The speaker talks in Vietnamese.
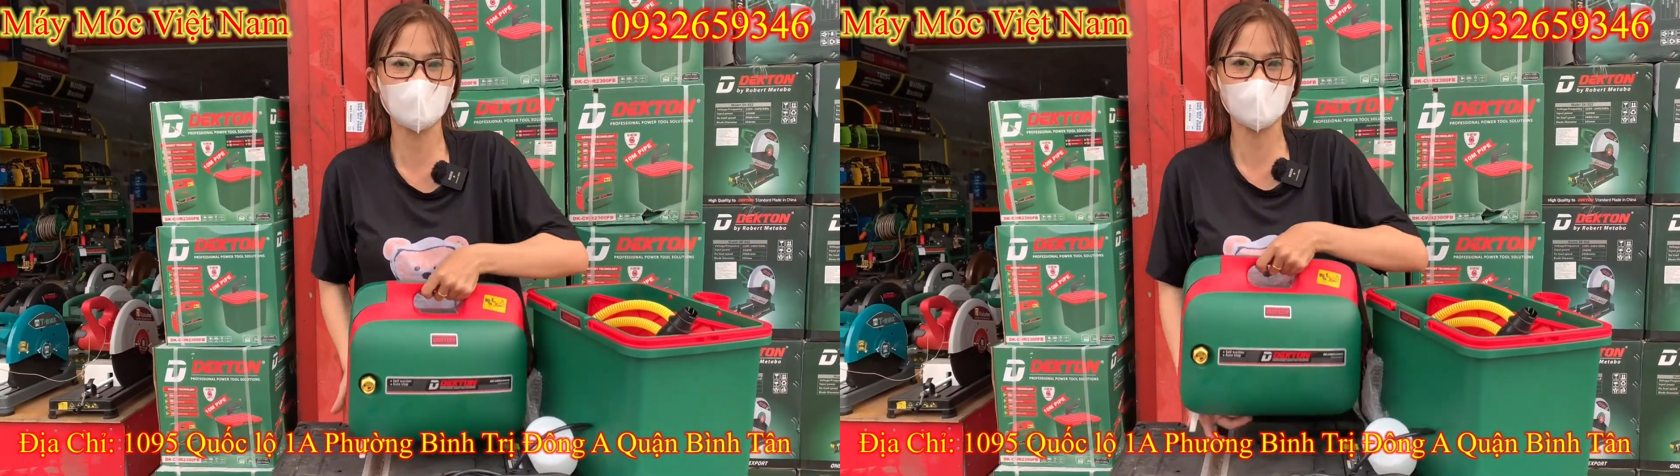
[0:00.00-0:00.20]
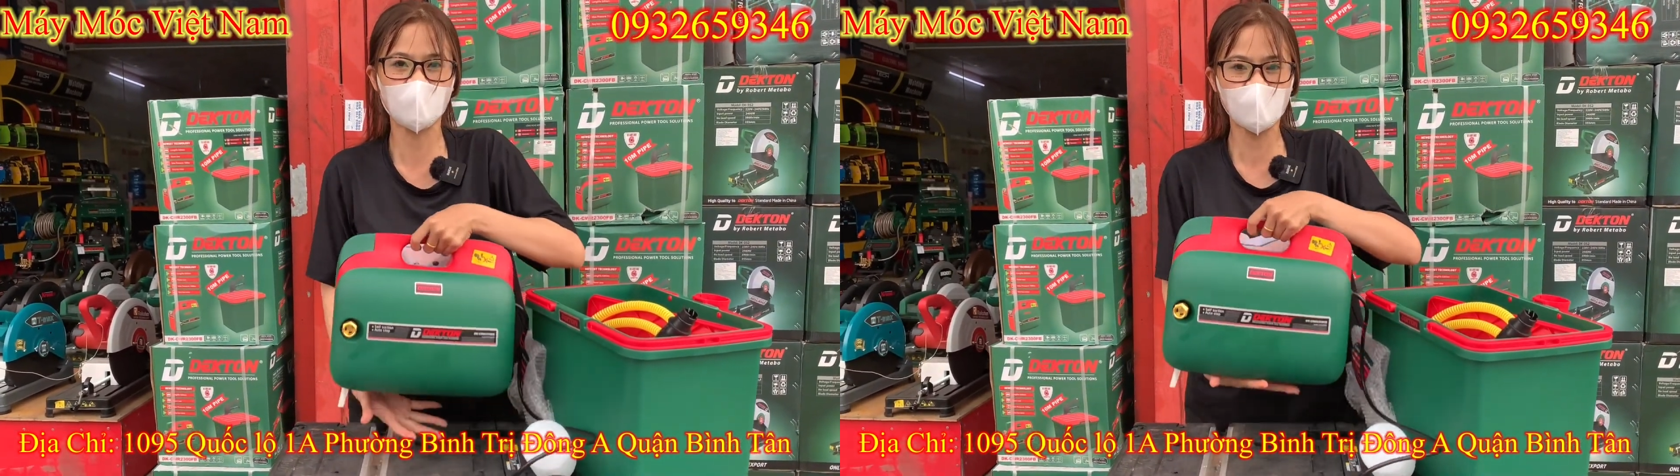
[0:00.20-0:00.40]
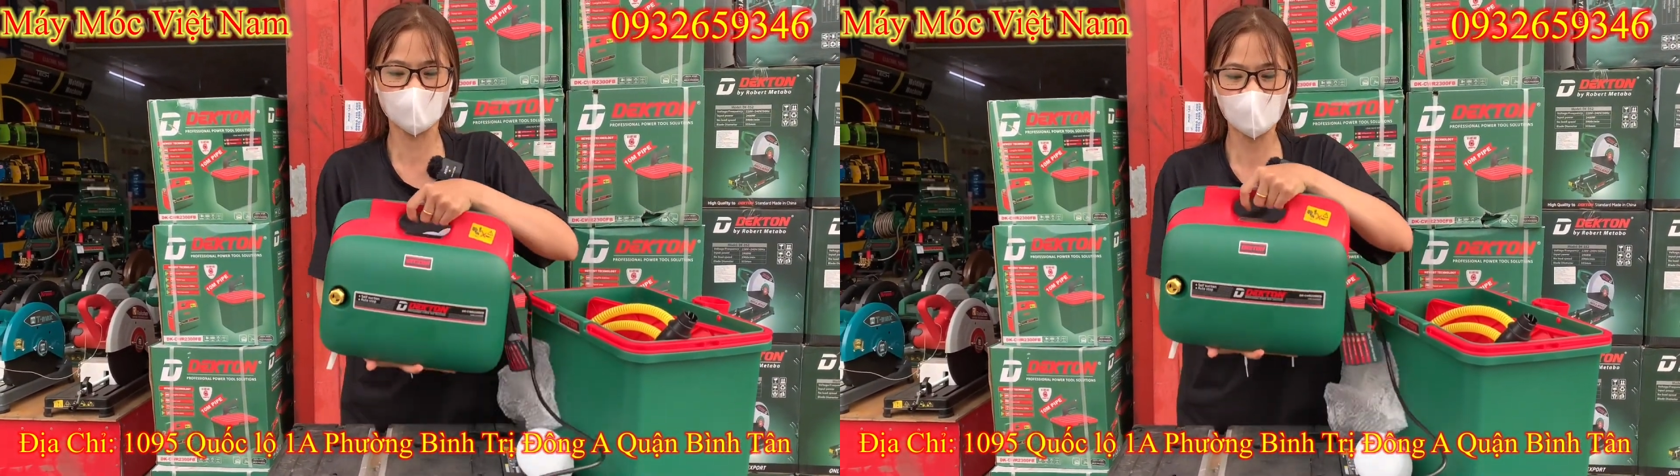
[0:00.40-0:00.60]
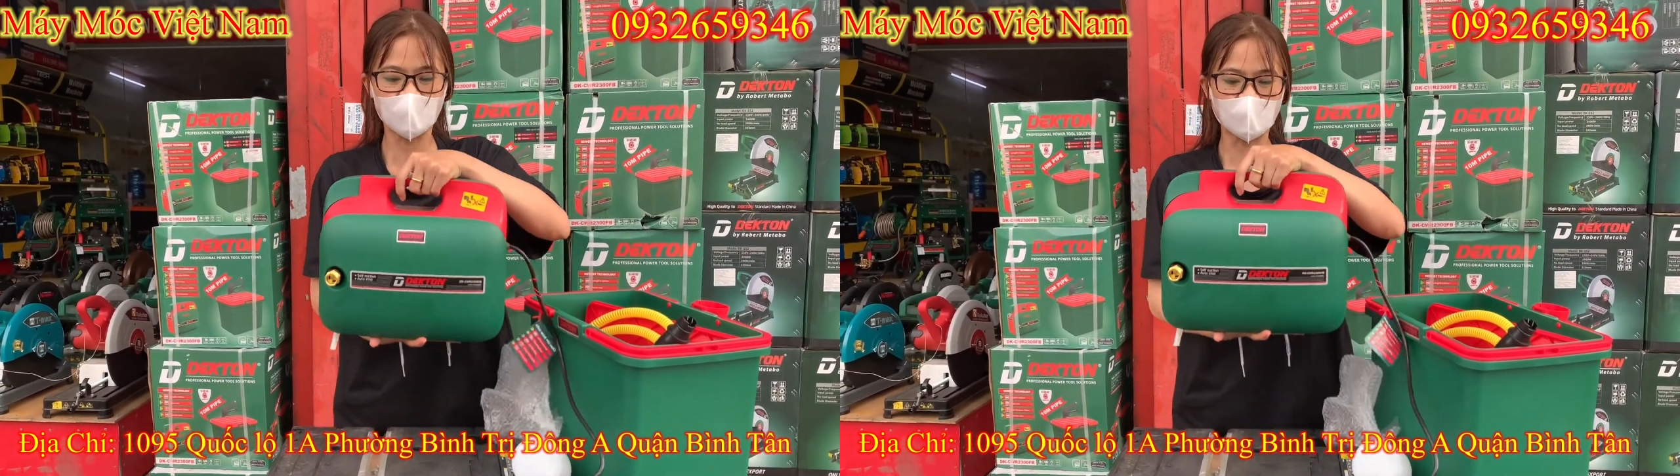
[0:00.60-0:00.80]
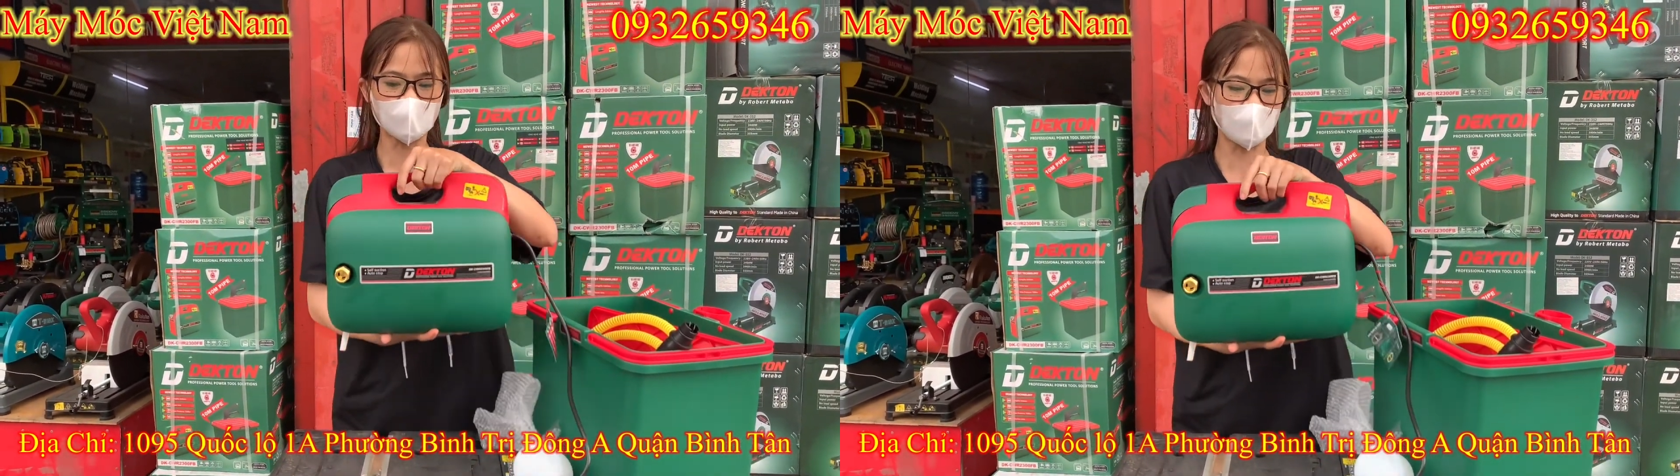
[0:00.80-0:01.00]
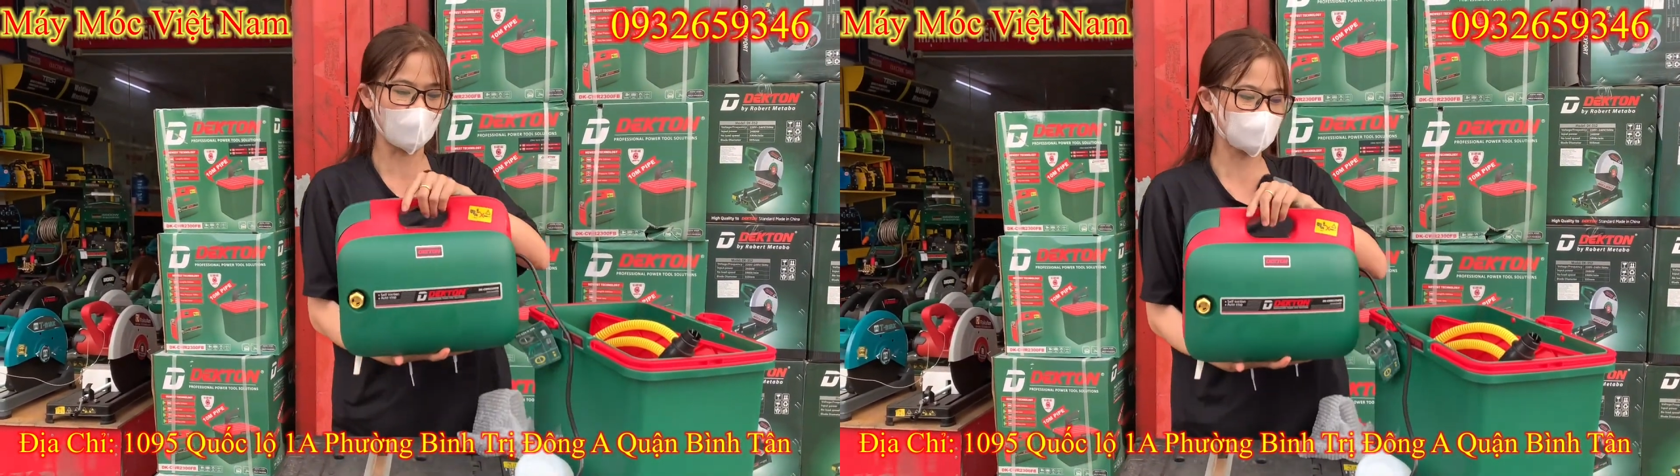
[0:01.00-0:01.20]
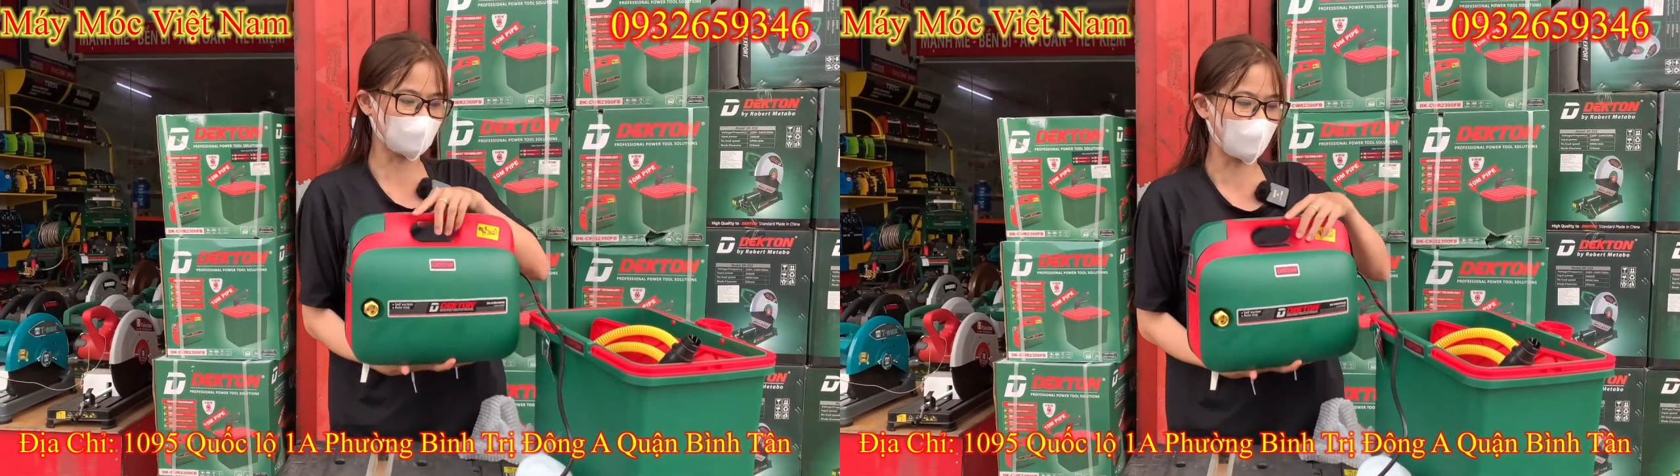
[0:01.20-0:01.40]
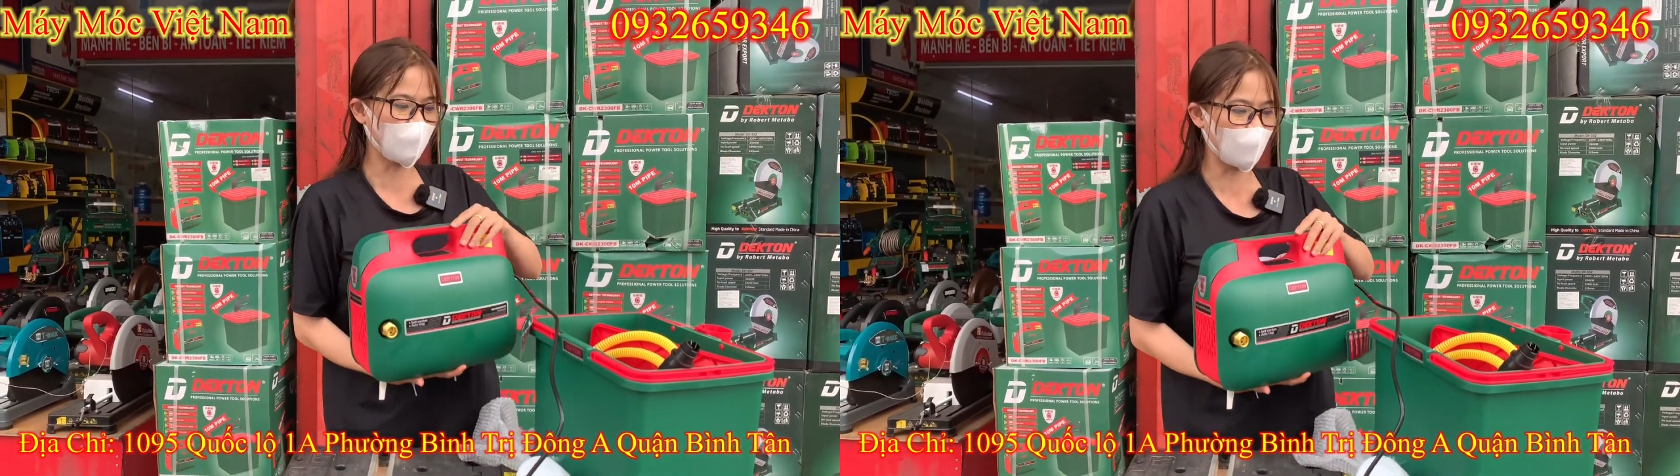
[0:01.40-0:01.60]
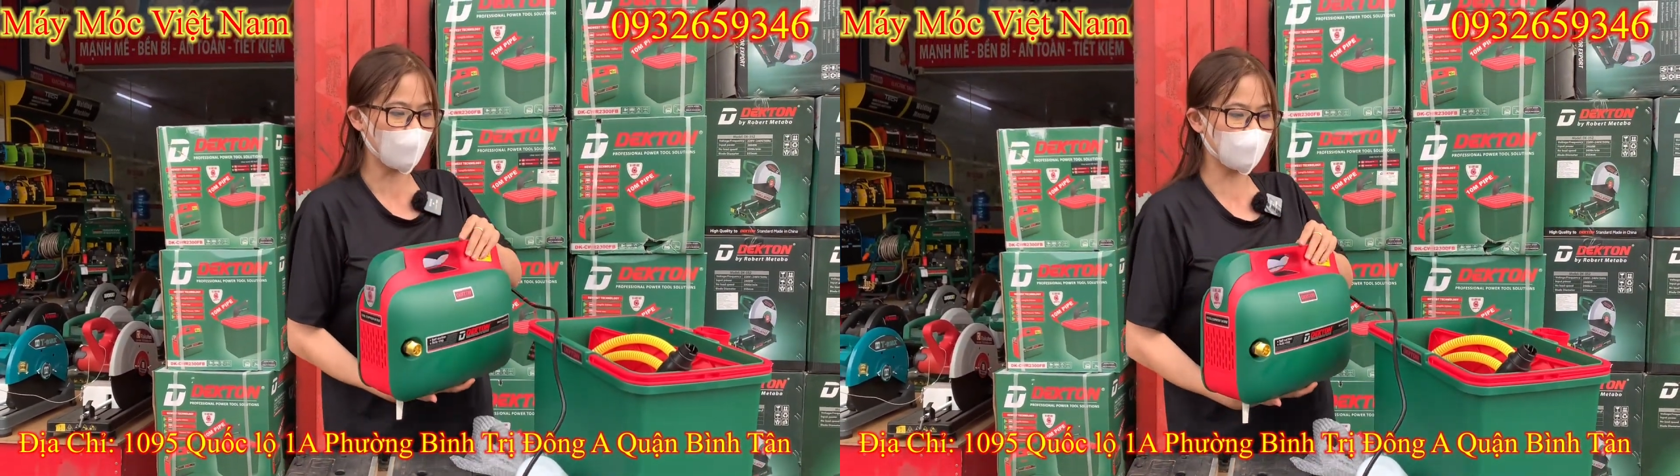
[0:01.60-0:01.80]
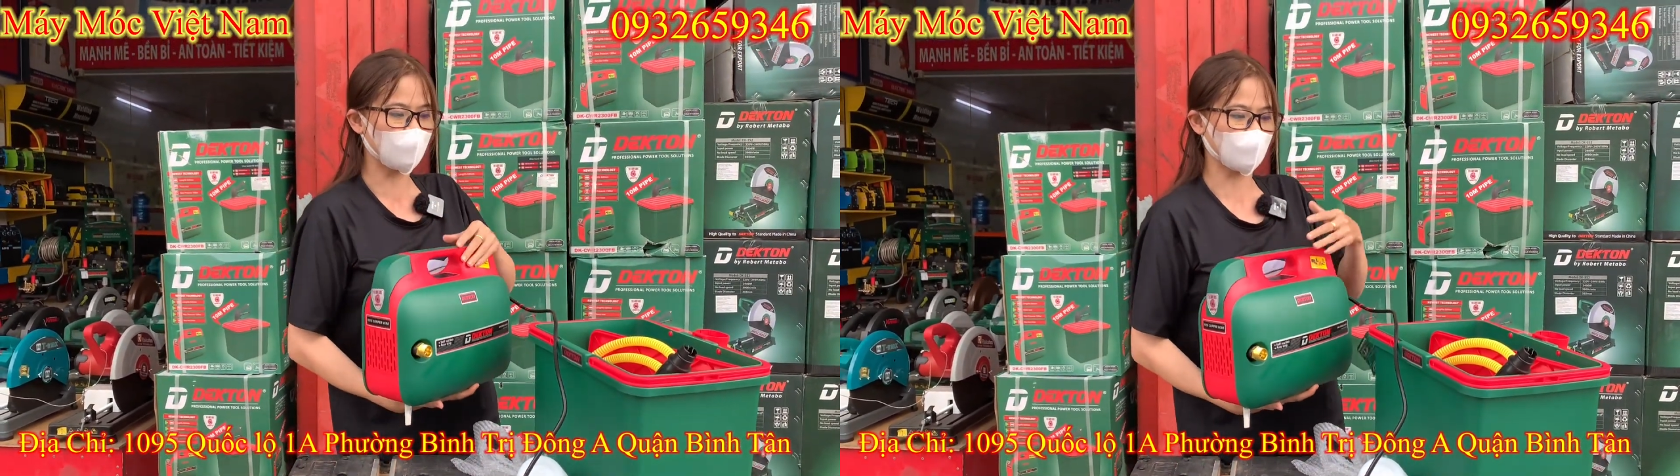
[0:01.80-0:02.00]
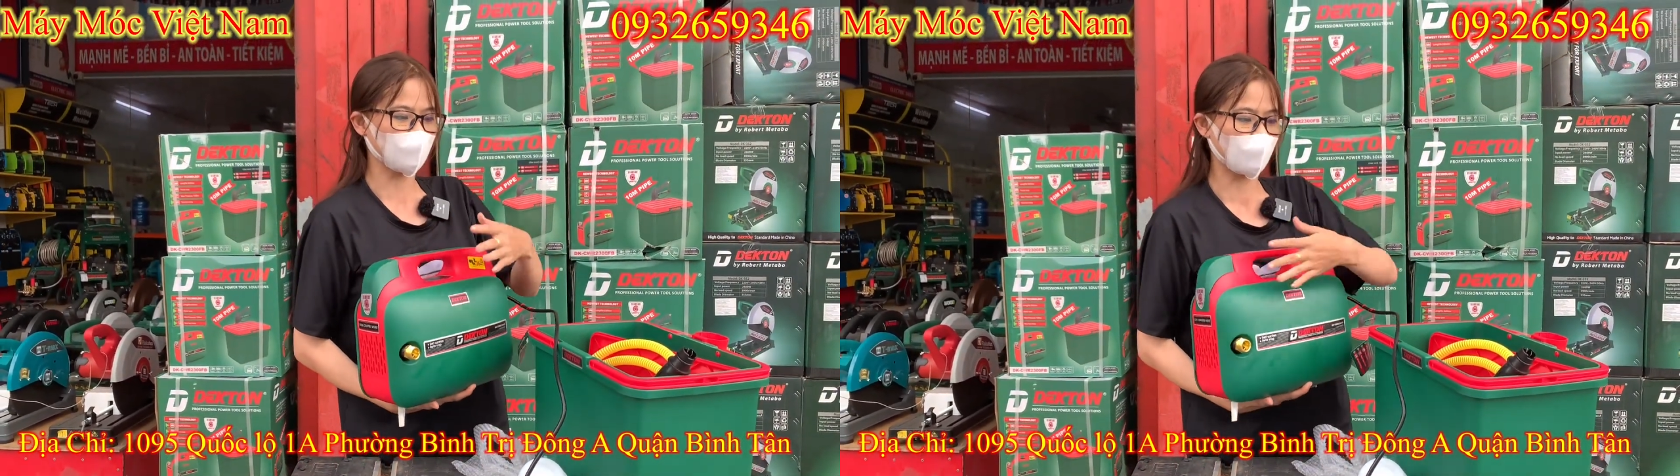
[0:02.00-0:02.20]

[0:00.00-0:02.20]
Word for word: các anh ha các anh đã có thể sở hữu được